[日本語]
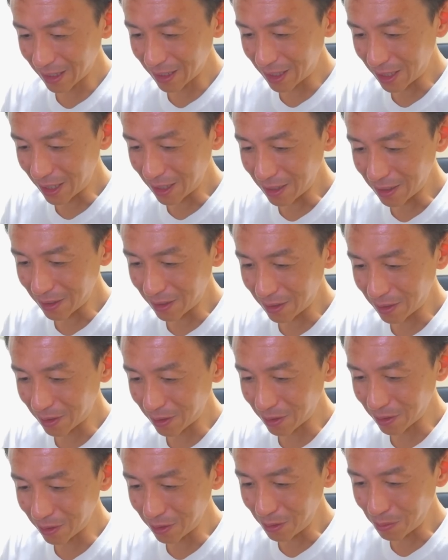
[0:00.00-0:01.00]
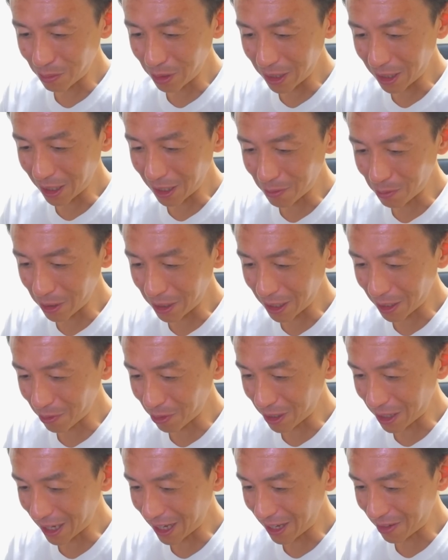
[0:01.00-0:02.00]
じゃうんもう一回もう一回も
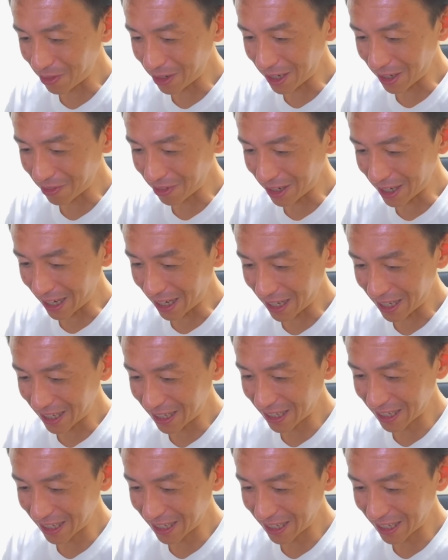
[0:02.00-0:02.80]
う一回もう一回もう一回